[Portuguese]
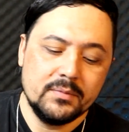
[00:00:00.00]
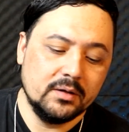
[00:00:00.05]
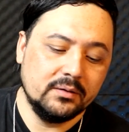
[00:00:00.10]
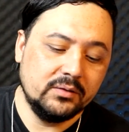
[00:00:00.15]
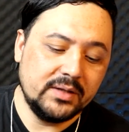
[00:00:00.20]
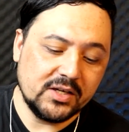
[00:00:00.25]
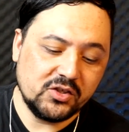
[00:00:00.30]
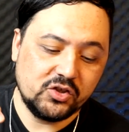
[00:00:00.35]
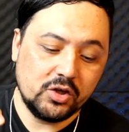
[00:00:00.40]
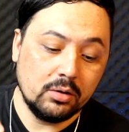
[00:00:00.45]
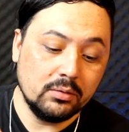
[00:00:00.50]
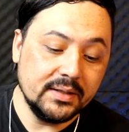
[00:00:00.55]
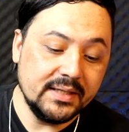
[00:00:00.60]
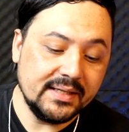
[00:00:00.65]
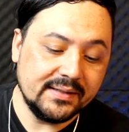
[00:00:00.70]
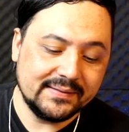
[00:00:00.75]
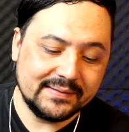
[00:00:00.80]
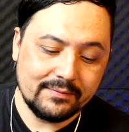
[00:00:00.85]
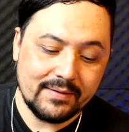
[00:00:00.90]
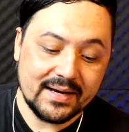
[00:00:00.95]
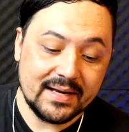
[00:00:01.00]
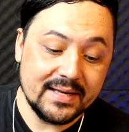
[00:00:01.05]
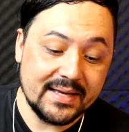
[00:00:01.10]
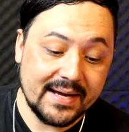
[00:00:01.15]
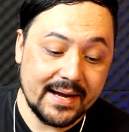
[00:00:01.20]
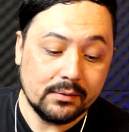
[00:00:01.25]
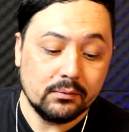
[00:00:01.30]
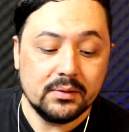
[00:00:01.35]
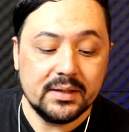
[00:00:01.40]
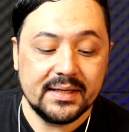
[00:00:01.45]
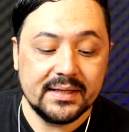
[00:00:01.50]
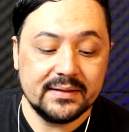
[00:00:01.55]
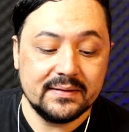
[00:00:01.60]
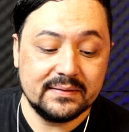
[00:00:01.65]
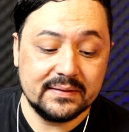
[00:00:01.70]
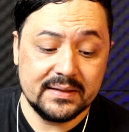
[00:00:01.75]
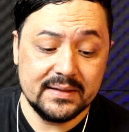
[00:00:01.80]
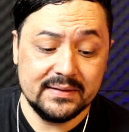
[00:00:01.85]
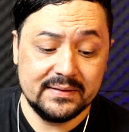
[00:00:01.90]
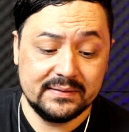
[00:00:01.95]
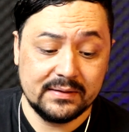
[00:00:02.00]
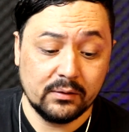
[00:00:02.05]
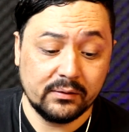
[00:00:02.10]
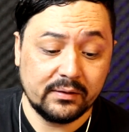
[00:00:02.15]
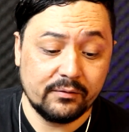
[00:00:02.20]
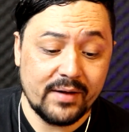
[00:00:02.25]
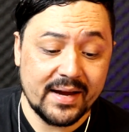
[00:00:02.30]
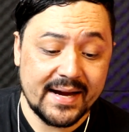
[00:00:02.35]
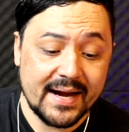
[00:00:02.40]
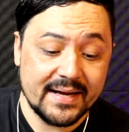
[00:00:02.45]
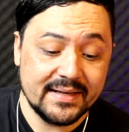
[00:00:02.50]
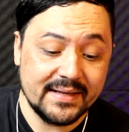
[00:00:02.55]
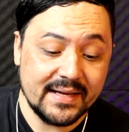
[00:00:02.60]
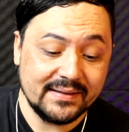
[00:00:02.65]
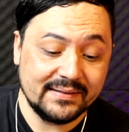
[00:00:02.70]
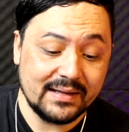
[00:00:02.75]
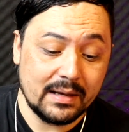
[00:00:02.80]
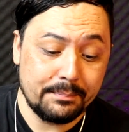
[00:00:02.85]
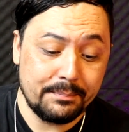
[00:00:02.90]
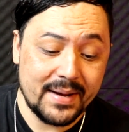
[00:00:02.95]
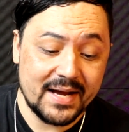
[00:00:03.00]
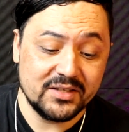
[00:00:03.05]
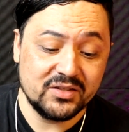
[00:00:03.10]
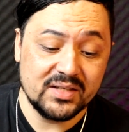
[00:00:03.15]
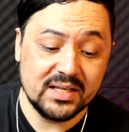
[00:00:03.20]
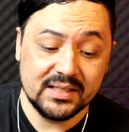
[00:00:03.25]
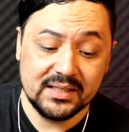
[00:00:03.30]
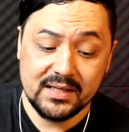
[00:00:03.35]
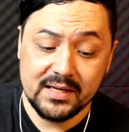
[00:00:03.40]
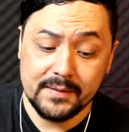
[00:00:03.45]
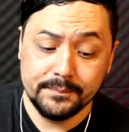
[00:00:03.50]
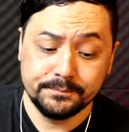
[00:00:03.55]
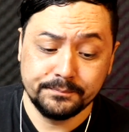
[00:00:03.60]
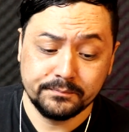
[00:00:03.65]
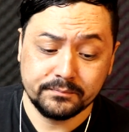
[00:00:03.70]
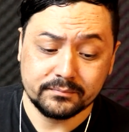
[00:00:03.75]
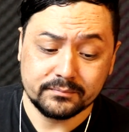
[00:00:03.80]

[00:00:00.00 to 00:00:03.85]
deixei o link, você vai clicar no link da descrição, você vai cair nessa página aqui.